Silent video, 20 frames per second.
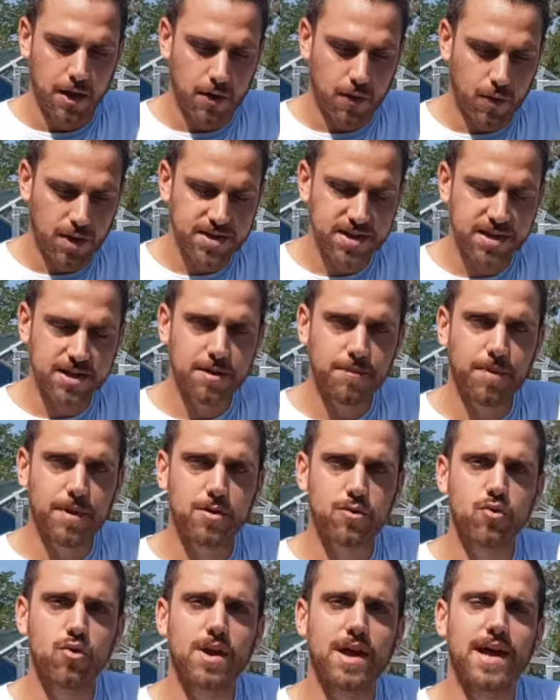Questa
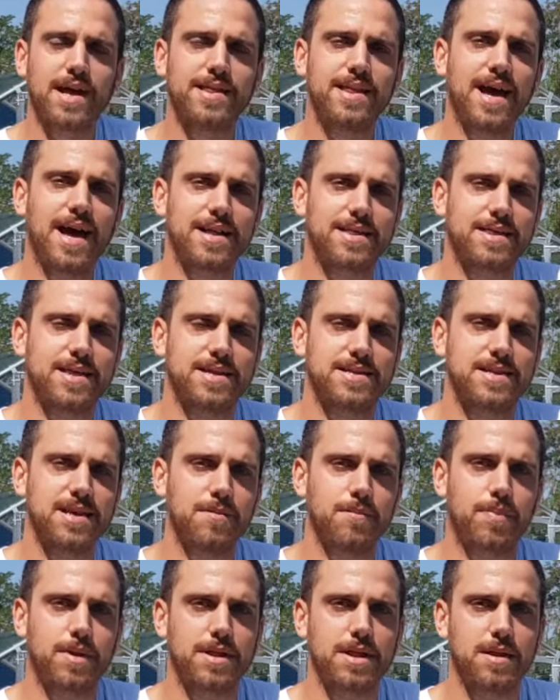temperatura è adatta
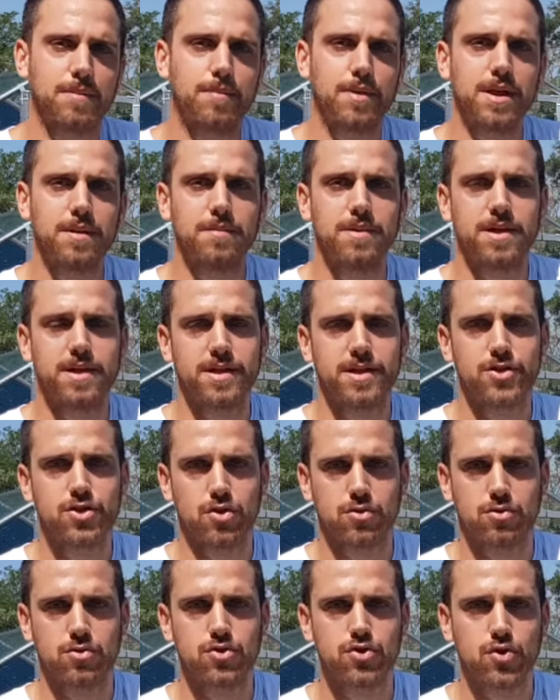sempre nei primi
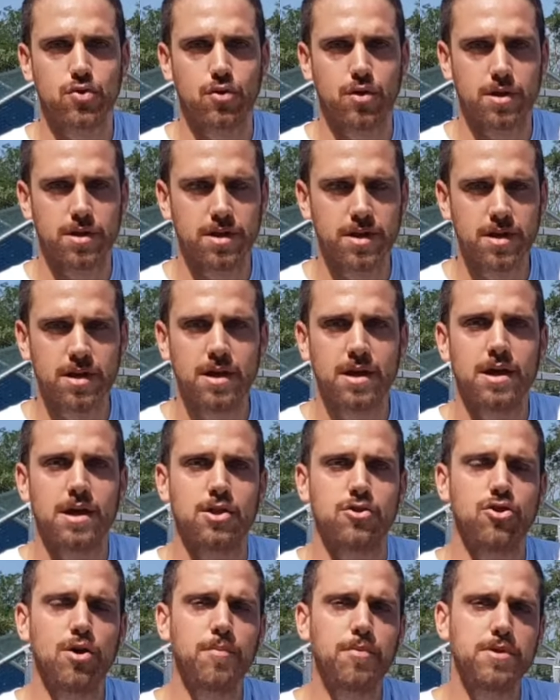18 giorni
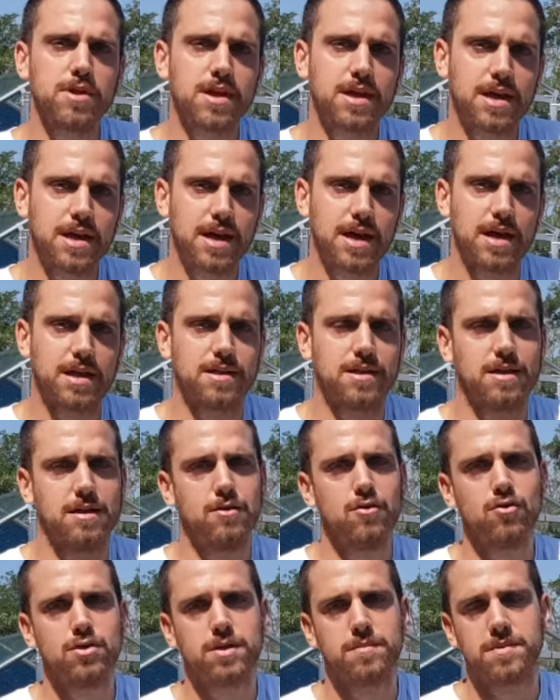Dopodiché
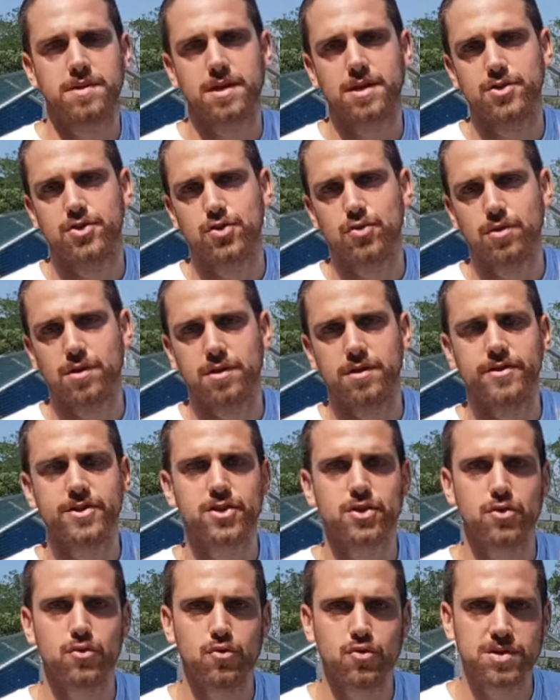negli ultimi tre giorni di
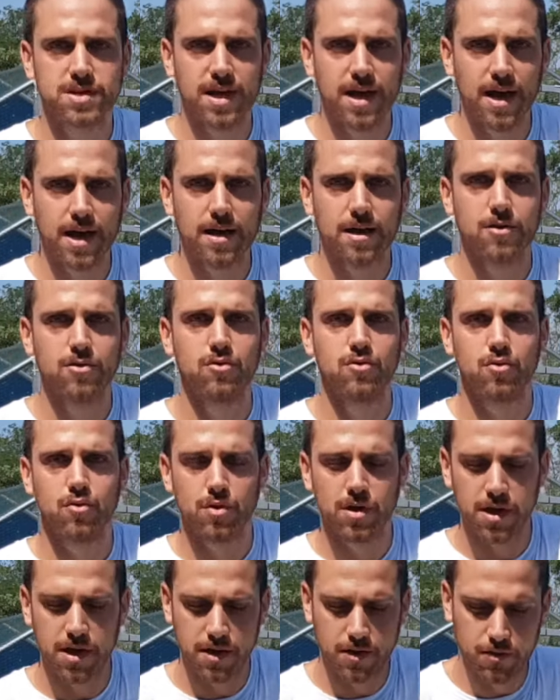schiusa
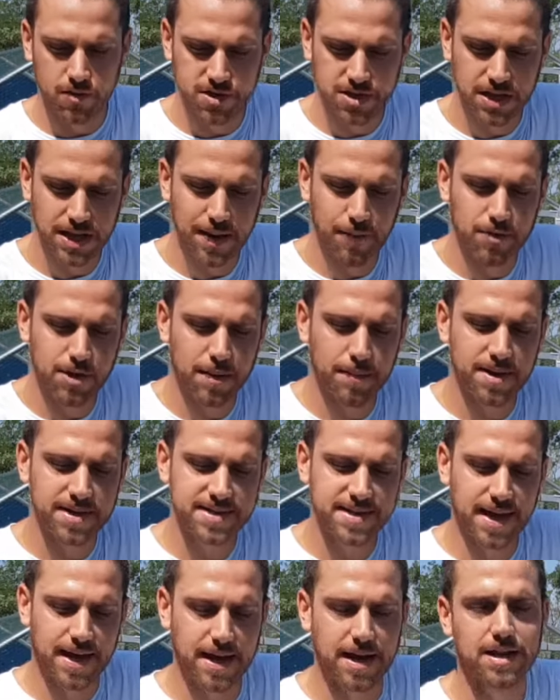noi consigliamo di
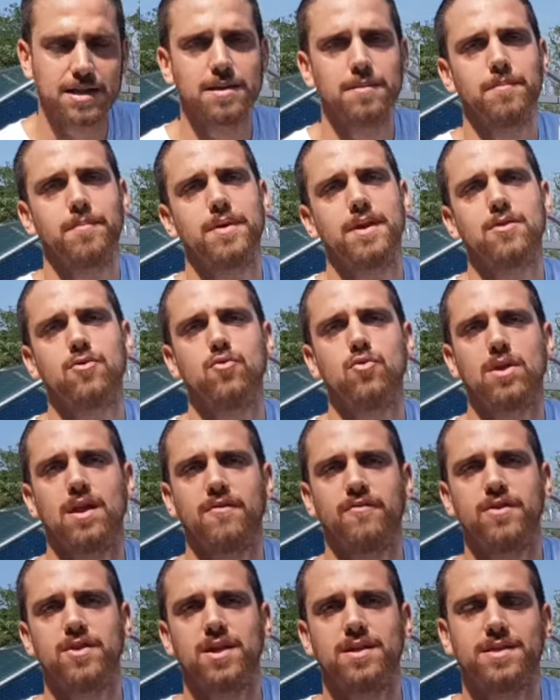abbassare la temperatura
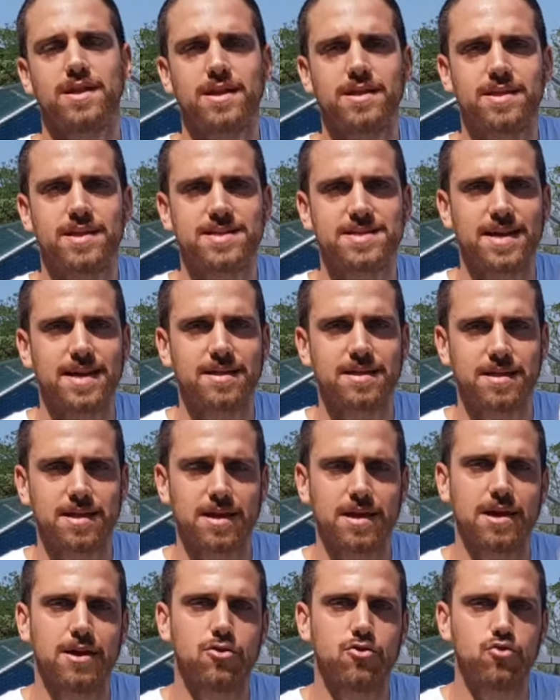fino a
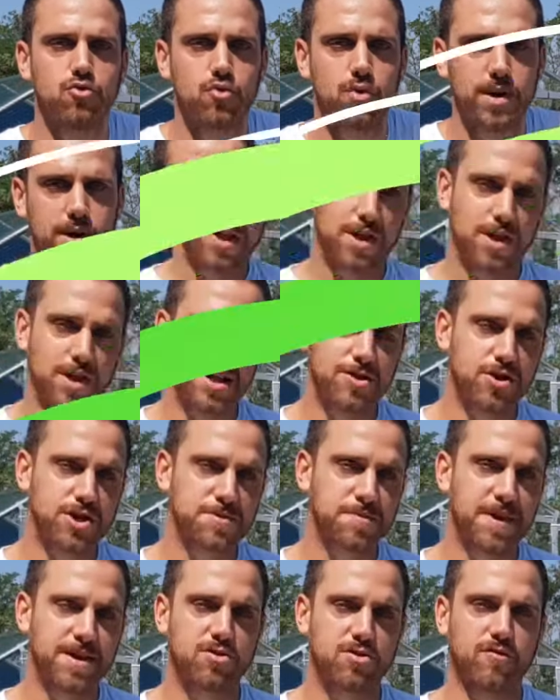37,2. Un altro
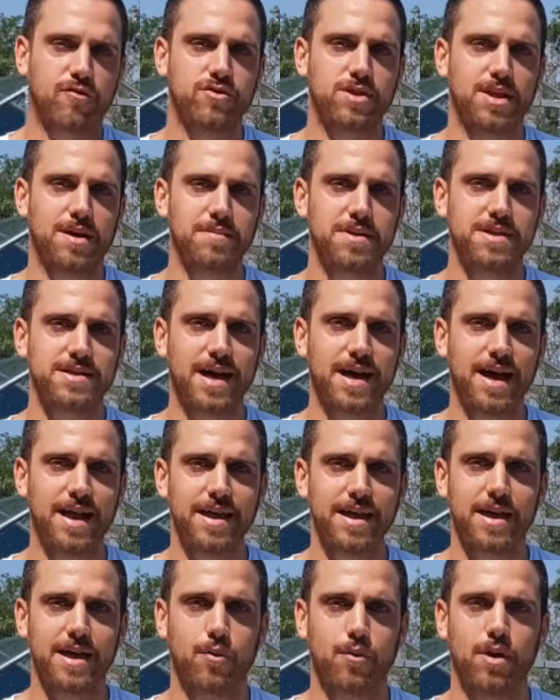aspetto
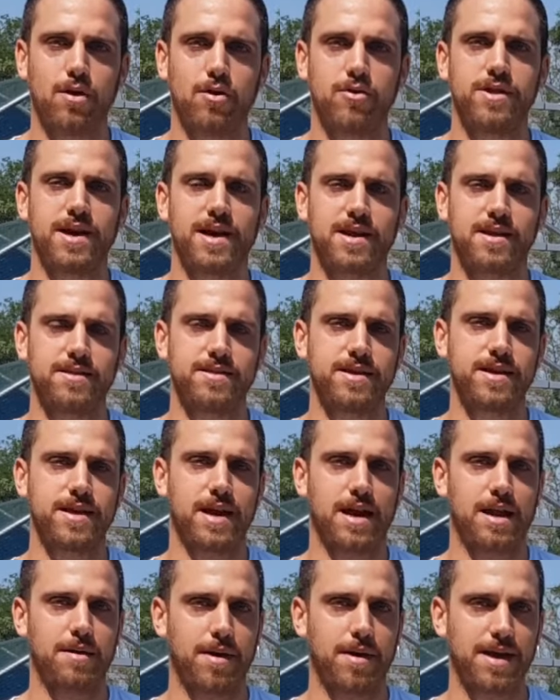fondamentale è quello di garantire
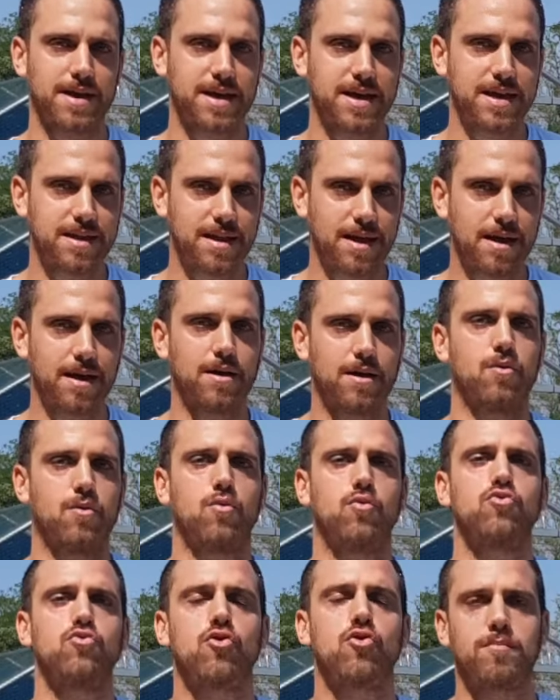alla macchina
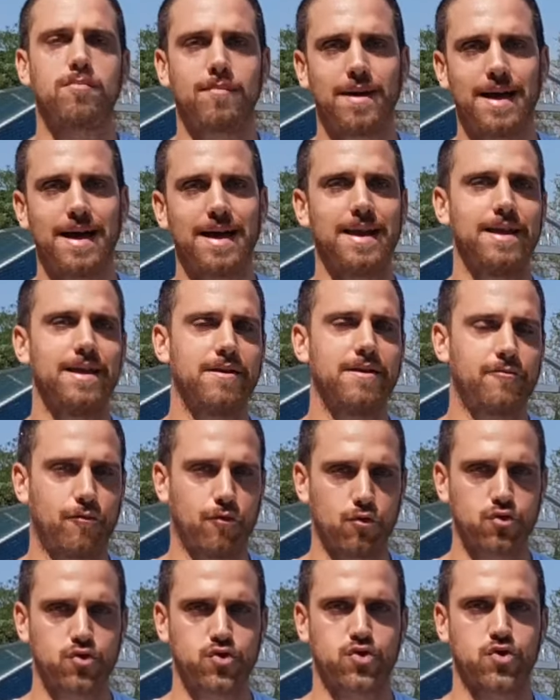un normale
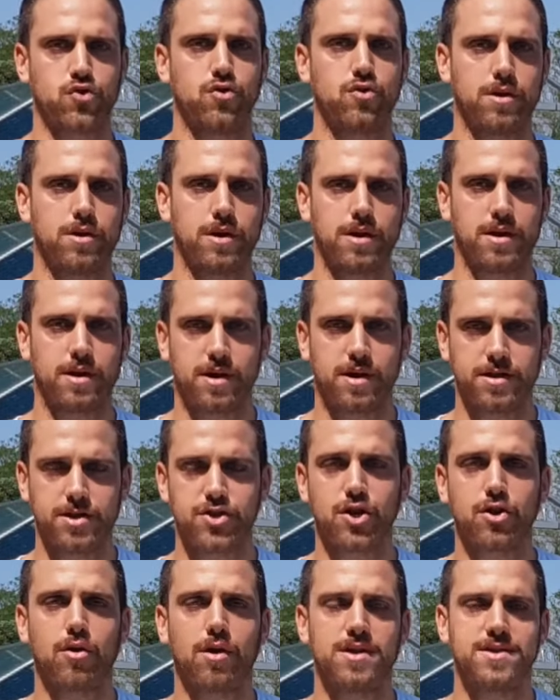flusso eh, di
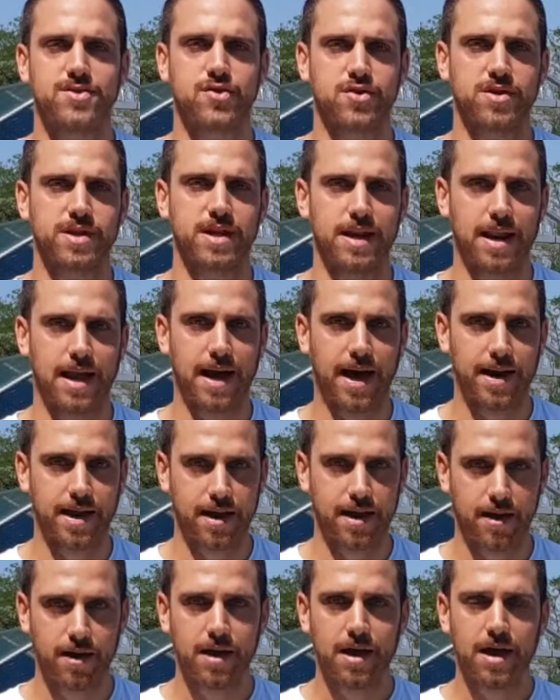circolazione
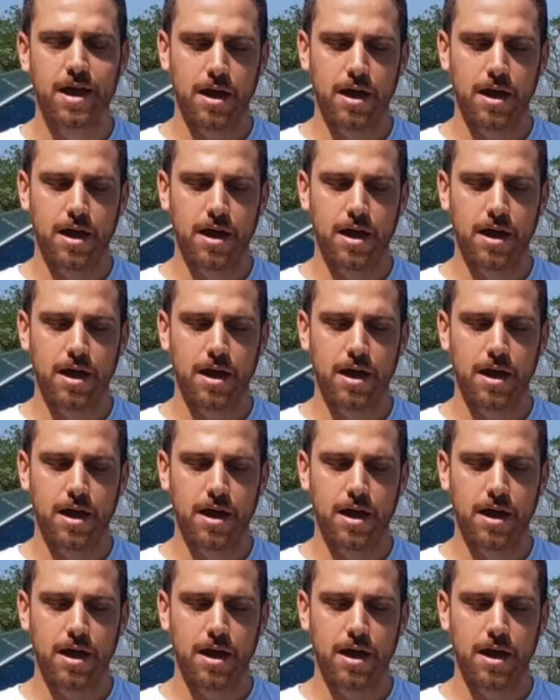dell'aria.